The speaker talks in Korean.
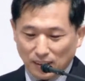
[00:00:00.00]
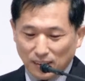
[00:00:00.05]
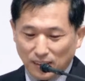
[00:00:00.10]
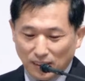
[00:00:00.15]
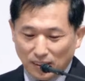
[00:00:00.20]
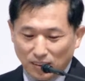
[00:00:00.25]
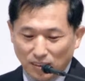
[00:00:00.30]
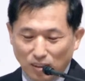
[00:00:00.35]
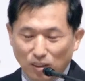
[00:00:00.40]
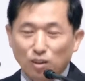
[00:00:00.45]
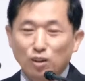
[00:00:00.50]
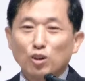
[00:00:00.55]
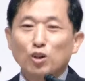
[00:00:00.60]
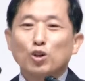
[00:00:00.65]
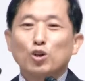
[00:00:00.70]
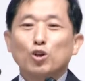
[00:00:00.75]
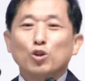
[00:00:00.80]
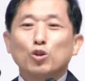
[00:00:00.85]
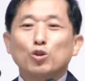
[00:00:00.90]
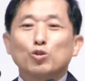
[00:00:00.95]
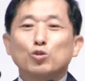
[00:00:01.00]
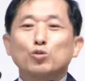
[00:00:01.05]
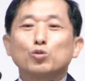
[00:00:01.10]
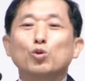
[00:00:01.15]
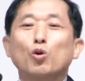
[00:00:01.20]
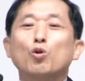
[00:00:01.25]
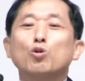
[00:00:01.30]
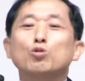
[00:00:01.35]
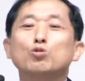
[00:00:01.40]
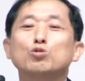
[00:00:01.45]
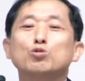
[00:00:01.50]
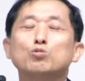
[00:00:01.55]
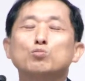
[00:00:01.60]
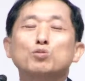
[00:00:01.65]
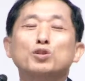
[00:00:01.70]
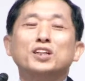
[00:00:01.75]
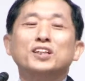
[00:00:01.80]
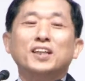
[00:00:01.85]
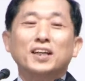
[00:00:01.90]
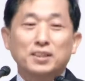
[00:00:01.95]
근데요,
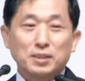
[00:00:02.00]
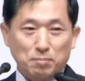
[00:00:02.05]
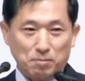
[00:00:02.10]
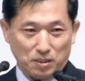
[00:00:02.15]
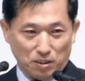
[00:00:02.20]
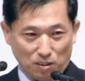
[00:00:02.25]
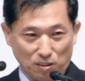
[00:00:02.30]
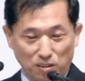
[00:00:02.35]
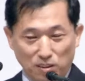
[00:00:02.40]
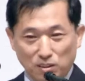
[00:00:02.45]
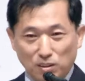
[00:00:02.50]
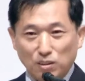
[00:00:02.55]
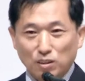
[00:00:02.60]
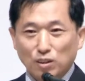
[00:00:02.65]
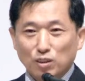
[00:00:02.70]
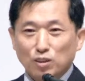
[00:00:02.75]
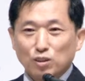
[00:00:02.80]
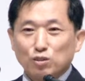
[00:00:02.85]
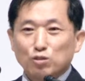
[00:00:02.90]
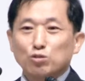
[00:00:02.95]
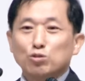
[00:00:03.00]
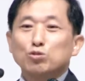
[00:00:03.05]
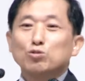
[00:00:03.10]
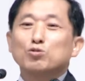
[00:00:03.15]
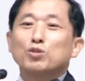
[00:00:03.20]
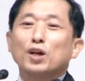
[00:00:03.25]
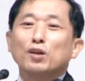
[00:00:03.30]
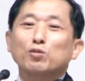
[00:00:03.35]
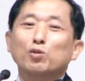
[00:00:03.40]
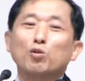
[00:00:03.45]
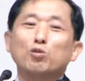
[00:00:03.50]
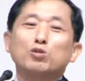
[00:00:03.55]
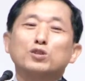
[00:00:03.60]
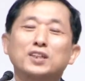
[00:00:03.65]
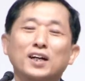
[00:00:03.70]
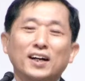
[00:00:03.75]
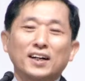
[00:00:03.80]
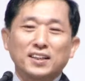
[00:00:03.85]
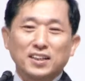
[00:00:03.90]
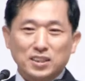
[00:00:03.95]
소유물이 되십시오. 누구의
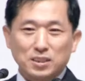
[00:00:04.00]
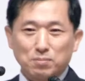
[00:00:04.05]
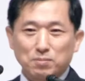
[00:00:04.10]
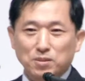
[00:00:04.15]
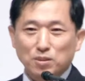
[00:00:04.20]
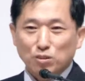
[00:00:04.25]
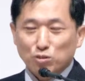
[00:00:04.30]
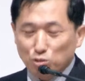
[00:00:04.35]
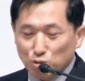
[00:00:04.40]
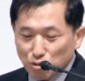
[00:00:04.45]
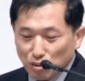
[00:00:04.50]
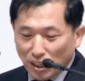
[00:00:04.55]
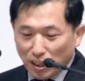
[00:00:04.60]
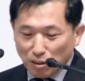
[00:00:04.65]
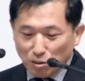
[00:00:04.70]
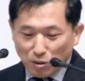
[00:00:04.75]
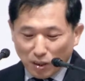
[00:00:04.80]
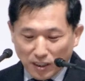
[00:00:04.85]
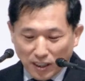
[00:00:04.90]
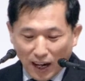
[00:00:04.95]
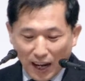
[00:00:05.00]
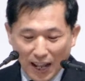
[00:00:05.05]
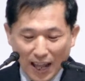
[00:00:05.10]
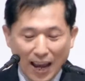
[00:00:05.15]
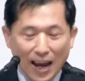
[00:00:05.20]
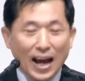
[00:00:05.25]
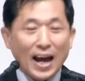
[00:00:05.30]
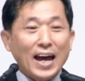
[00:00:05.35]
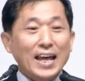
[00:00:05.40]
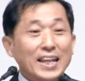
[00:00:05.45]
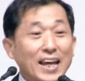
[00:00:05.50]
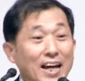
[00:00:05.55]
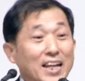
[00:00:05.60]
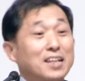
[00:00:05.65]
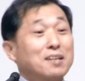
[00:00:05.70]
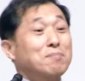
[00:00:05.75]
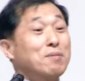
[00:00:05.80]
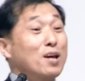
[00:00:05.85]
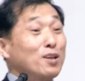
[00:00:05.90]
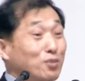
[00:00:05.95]
소유자가 되십시오. 누구의 소유자?
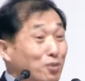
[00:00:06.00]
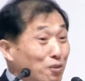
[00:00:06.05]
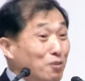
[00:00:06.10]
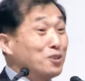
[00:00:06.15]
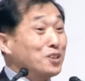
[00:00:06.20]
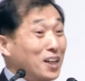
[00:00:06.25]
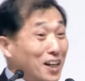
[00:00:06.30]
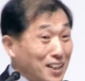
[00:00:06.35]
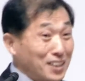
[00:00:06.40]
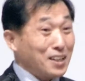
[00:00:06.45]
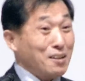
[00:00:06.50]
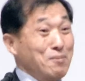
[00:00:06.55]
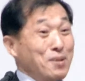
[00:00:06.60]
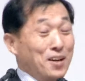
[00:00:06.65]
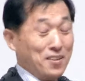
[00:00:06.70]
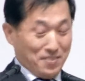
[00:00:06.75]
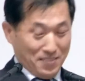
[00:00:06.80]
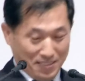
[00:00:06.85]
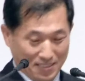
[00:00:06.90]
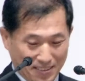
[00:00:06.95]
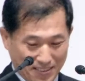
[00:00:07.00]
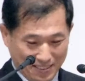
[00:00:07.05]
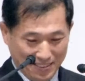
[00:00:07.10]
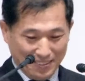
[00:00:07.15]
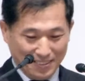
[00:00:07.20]
하나님의 소유자가 되면.